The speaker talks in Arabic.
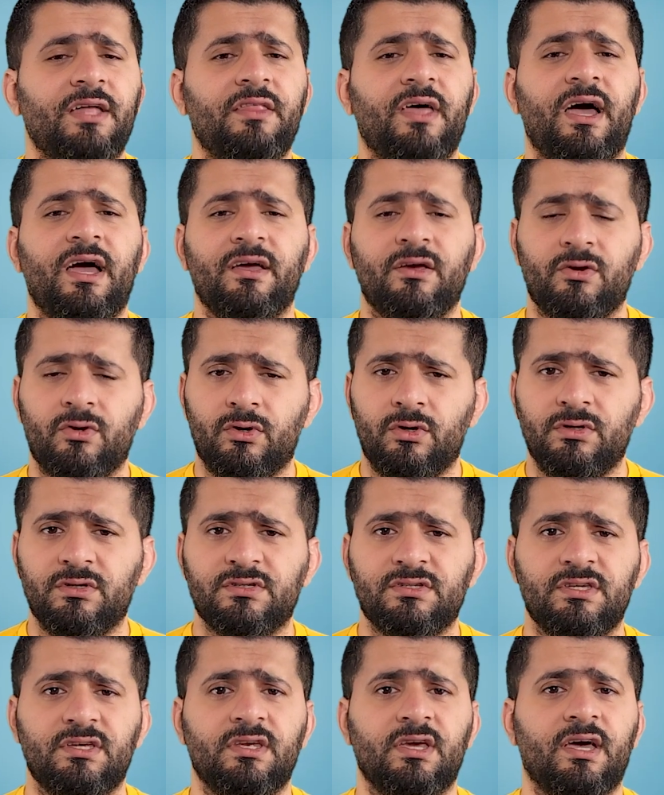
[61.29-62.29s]
عن كل
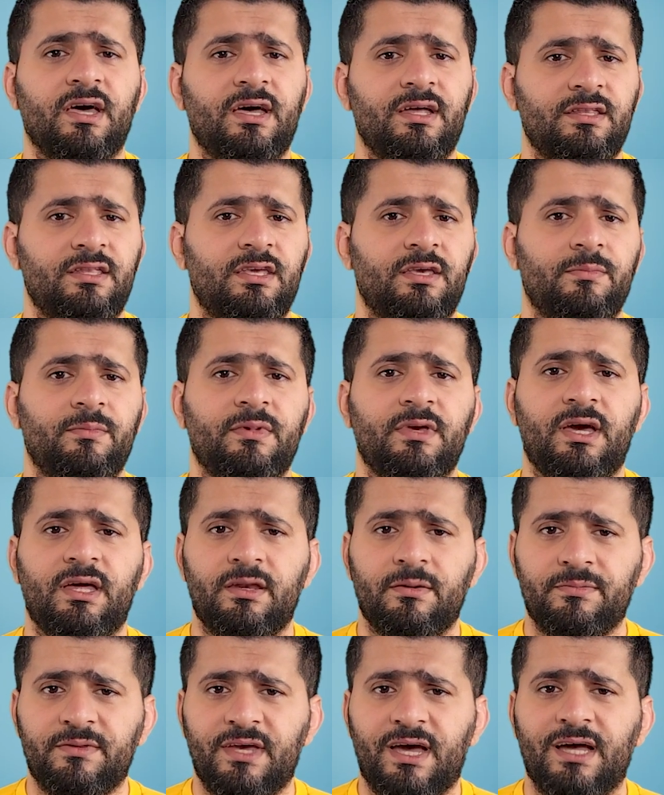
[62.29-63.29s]
شيء قديم يعني
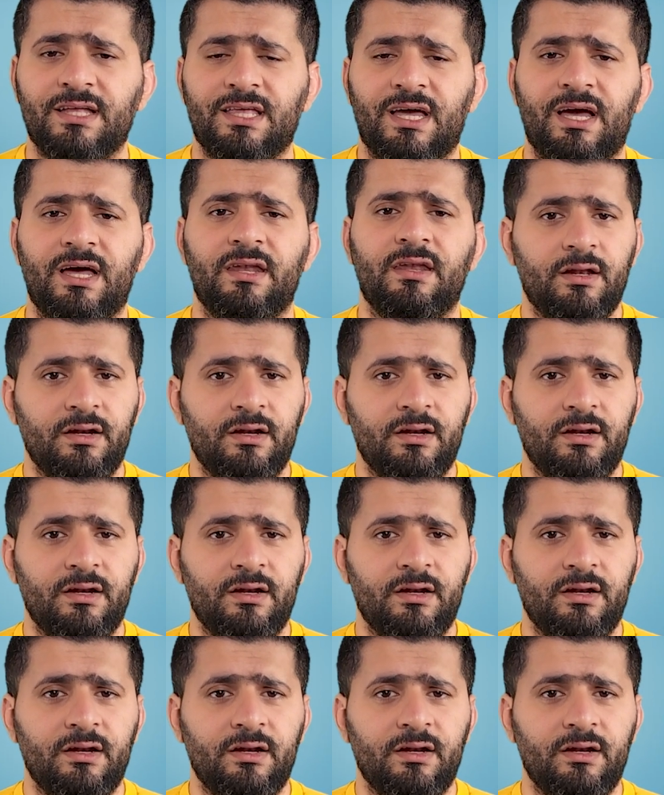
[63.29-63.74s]
ابتعد عن